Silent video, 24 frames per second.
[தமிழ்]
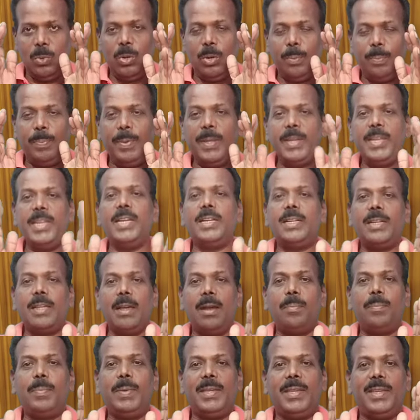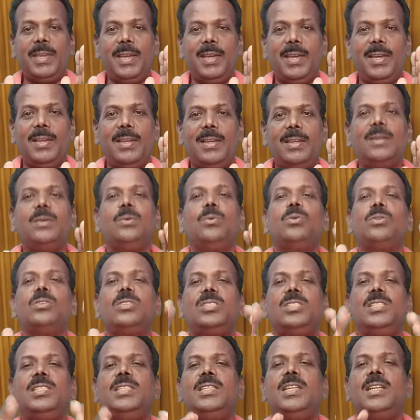ஒரு பெரிய டாப்பிக்கை ஒரு
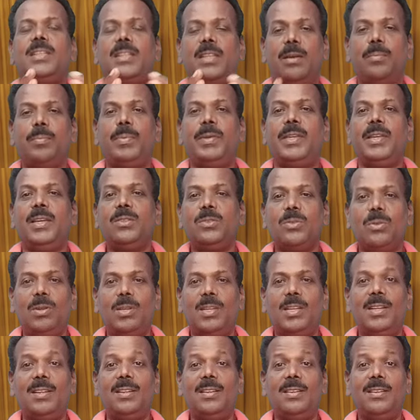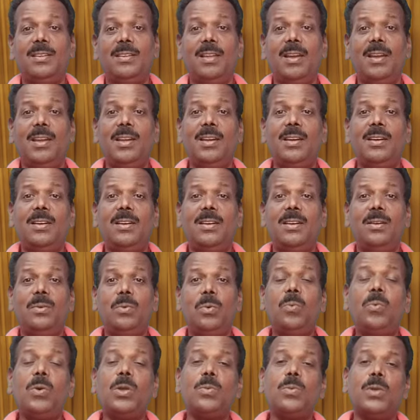சின்ன டாப்பிக்காக சொல்லுங்கள் நான்
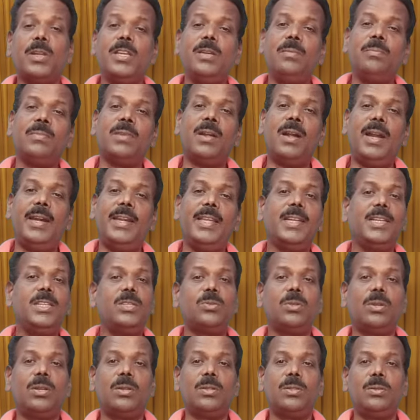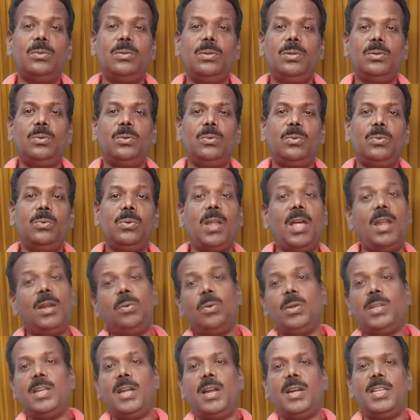ஒவ்வொரு முறையும் அடிக்கடி சொல்கிறது உண்டு
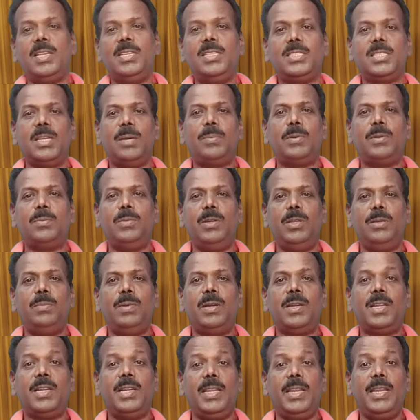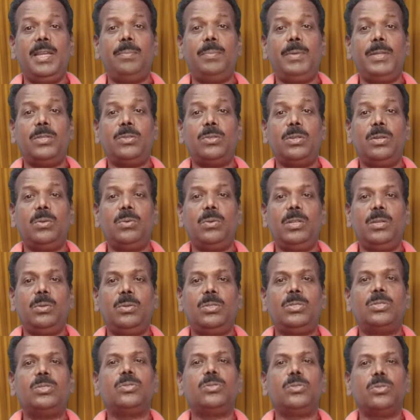உங்களால் ஒரு யானையை சாப்பிட முடியுமா நான் நிறைய பேர் சொல்லக்கூடிய
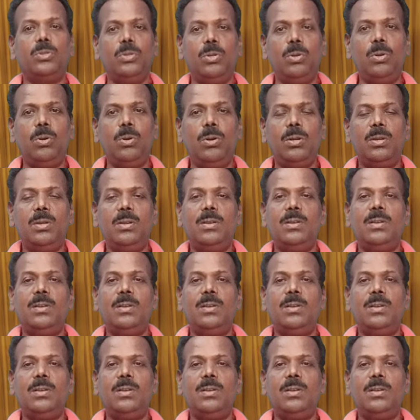கொஸ்டின்ஸ் இன்னும்